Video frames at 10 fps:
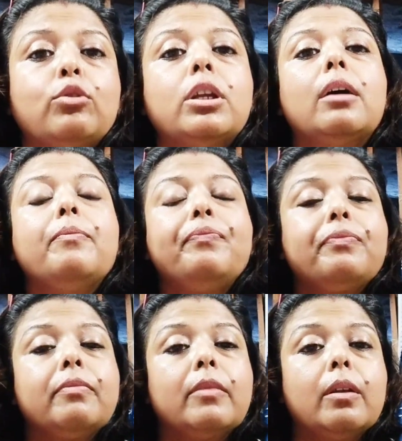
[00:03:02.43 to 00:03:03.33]
এতটা
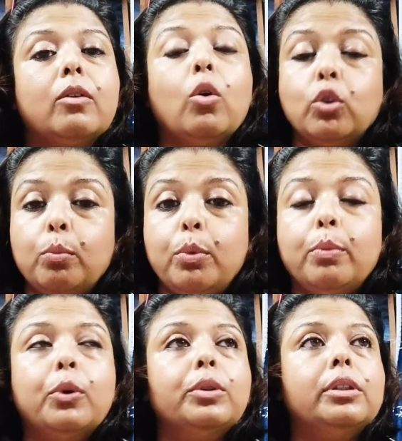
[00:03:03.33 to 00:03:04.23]

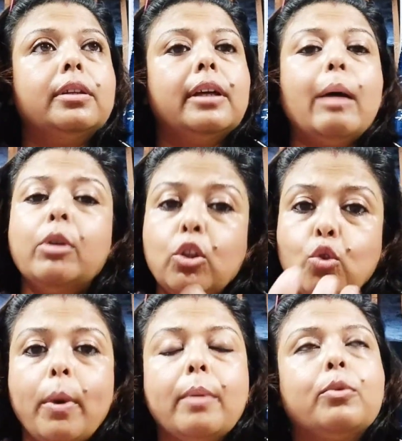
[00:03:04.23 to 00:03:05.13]
কর্তব্যবোধ এমনকি
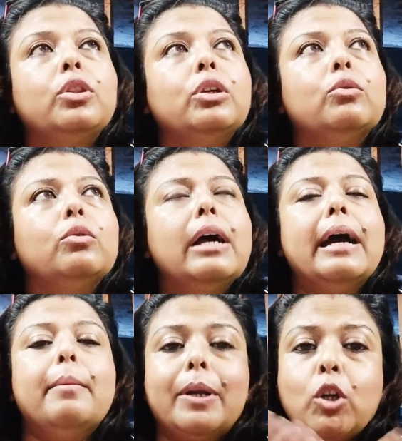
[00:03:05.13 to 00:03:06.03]
তোমার প্রতিও
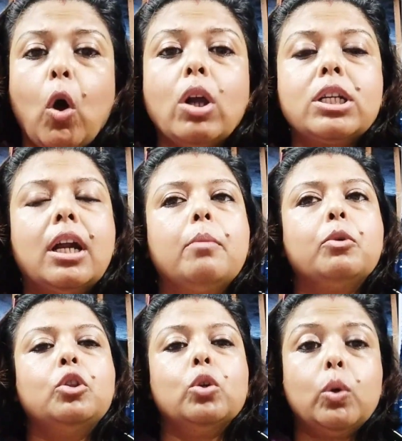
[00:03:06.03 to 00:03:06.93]
বা সংসারের
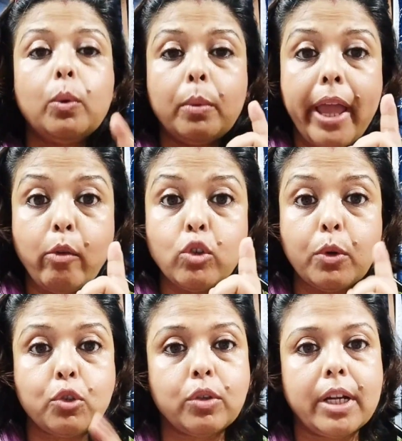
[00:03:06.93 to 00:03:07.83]
প্রতিও একুশ
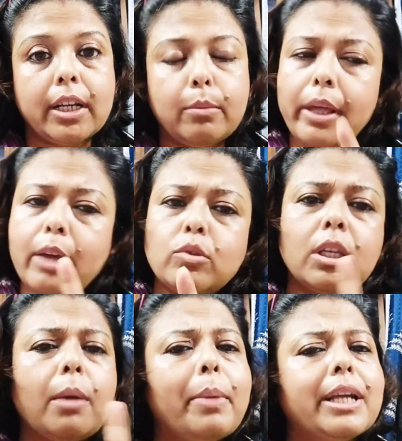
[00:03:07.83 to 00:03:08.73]
বছরের একটা মেয়ে একুশ
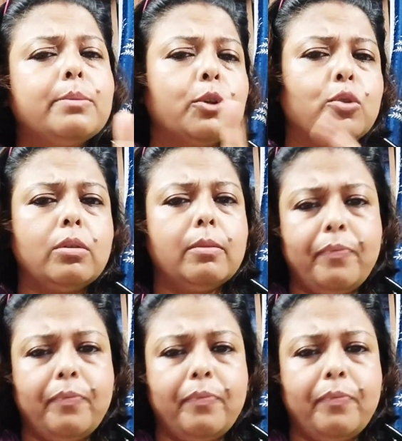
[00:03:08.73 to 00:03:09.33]
থেকে বাইশ বছর